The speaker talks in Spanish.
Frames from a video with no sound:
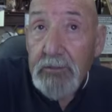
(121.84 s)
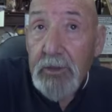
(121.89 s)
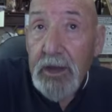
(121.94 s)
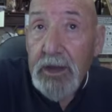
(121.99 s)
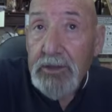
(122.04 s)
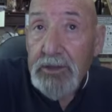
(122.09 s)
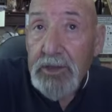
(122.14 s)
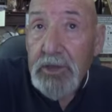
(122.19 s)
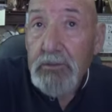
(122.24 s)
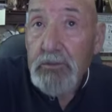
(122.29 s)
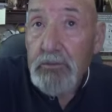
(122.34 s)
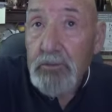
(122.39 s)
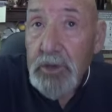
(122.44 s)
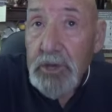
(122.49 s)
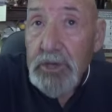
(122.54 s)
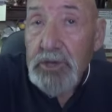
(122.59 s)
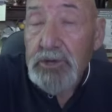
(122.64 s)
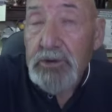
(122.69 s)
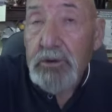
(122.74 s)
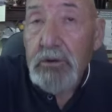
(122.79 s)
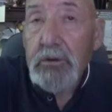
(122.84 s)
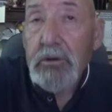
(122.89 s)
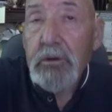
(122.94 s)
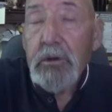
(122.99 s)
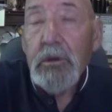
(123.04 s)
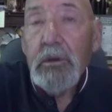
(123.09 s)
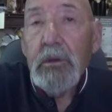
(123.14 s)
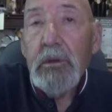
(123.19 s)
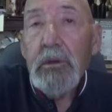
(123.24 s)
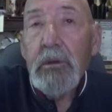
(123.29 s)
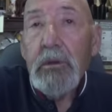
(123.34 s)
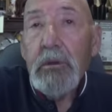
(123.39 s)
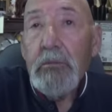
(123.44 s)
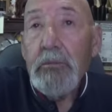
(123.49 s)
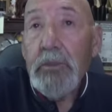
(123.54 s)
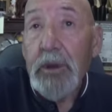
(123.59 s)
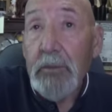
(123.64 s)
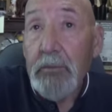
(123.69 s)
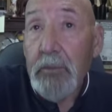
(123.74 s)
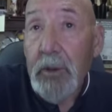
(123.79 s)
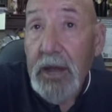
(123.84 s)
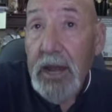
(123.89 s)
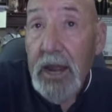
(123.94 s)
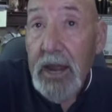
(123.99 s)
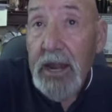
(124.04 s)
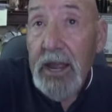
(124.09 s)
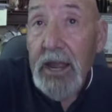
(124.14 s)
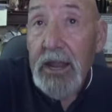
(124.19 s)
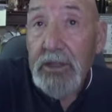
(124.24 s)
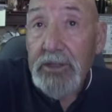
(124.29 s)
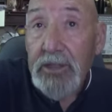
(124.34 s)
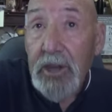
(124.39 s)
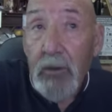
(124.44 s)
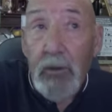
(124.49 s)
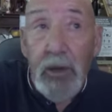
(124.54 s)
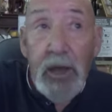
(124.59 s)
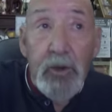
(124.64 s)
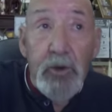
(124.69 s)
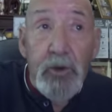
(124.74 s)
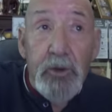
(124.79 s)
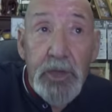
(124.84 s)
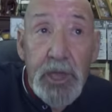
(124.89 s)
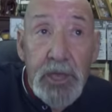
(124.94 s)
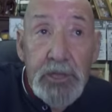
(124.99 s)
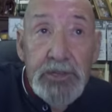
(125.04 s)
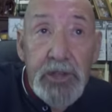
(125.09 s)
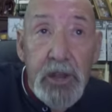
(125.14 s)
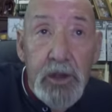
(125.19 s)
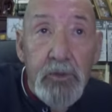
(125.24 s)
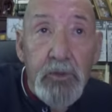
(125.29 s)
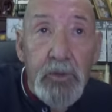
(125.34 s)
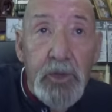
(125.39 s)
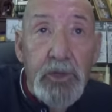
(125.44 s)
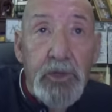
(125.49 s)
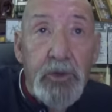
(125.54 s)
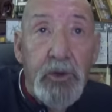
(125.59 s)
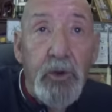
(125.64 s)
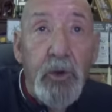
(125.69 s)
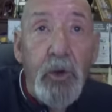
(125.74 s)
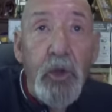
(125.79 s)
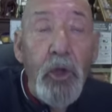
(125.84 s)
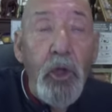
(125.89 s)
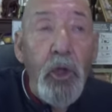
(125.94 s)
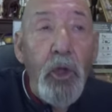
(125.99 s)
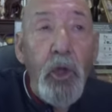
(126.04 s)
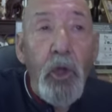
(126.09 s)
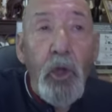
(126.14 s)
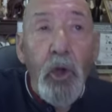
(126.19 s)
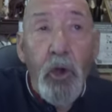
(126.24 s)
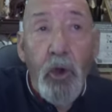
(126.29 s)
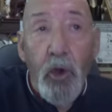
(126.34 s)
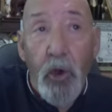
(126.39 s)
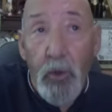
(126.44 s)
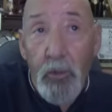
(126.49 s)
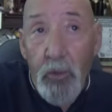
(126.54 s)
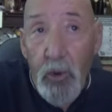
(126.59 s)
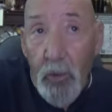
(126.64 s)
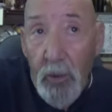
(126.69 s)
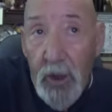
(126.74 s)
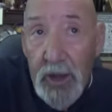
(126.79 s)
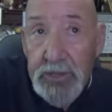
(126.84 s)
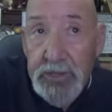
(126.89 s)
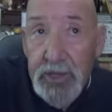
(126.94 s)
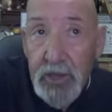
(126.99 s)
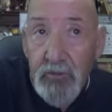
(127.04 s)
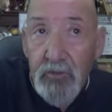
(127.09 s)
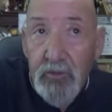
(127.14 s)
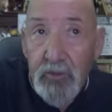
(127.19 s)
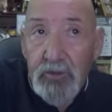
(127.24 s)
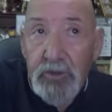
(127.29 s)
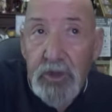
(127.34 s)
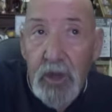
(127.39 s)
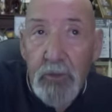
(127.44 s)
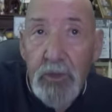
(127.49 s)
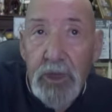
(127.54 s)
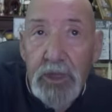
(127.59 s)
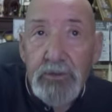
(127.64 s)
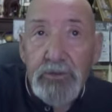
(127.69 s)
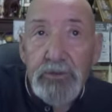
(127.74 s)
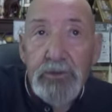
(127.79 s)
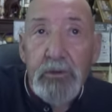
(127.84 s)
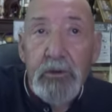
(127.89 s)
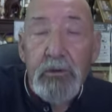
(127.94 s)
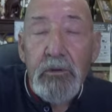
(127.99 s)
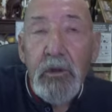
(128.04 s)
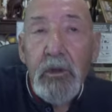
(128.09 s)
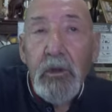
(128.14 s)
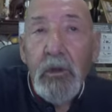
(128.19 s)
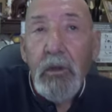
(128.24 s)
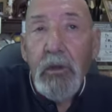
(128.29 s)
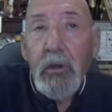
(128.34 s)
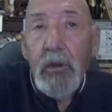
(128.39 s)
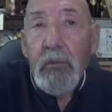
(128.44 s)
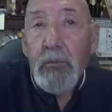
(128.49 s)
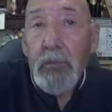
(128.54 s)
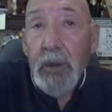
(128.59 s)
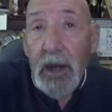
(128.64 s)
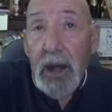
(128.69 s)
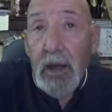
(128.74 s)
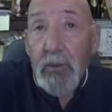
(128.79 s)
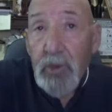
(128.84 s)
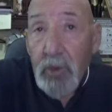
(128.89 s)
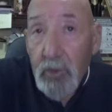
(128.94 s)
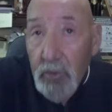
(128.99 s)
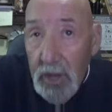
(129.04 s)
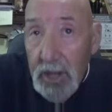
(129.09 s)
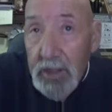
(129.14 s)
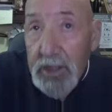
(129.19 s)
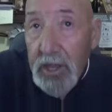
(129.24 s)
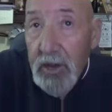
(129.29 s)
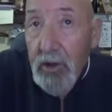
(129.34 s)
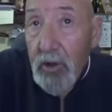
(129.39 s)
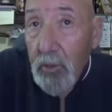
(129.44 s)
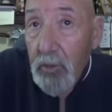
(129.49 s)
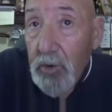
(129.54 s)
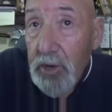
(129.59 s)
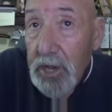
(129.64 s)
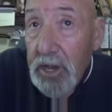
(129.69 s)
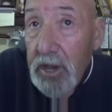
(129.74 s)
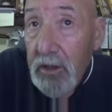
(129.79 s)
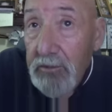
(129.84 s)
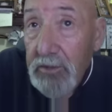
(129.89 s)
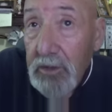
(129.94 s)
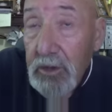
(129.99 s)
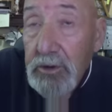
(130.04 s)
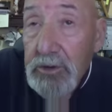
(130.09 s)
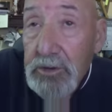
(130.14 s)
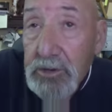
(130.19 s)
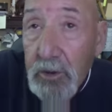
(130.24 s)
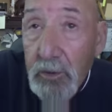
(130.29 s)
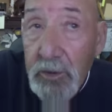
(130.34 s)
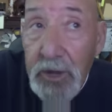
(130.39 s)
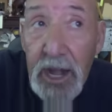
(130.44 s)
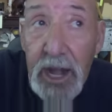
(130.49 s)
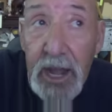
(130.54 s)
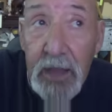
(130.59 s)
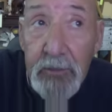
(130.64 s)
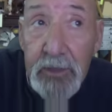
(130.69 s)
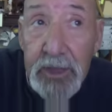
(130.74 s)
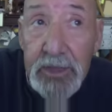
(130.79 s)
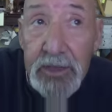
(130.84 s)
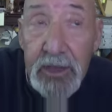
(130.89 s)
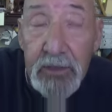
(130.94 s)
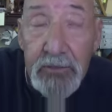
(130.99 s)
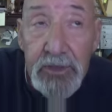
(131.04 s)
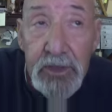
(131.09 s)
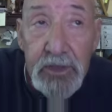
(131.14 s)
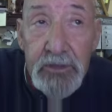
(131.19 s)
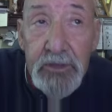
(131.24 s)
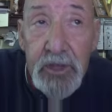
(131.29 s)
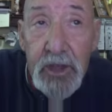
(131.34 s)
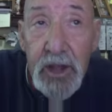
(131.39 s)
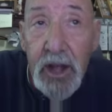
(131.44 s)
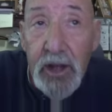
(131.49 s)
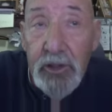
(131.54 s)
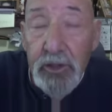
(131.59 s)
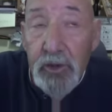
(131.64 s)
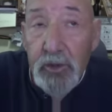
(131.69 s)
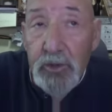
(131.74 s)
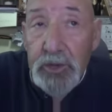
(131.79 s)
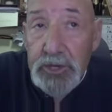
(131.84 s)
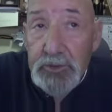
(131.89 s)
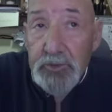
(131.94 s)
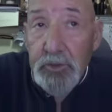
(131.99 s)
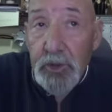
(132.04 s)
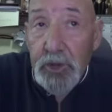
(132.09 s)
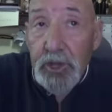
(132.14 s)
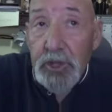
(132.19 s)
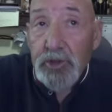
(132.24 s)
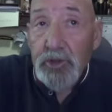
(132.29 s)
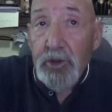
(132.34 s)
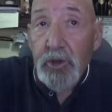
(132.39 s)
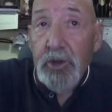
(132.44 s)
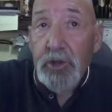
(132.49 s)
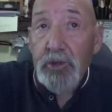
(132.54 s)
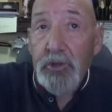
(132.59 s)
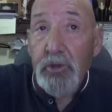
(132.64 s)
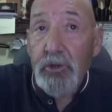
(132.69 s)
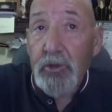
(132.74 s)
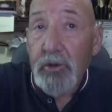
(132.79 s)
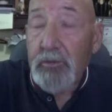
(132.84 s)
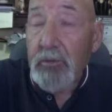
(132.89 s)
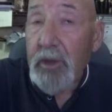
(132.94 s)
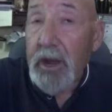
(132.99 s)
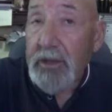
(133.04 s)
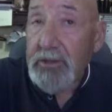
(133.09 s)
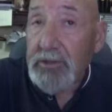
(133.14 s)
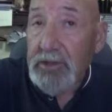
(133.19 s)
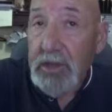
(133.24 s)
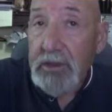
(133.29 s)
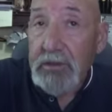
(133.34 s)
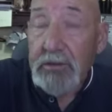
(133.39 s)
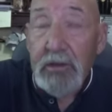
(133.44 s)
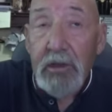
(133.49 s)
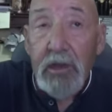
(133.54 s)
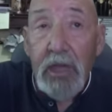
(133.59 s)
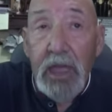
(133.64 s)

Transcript: Martín Viso preparara el trabajo que ha servido como base y fundamento para mi humilde comunicación sobre la mediación del arzobispo de Toledo, don Martín,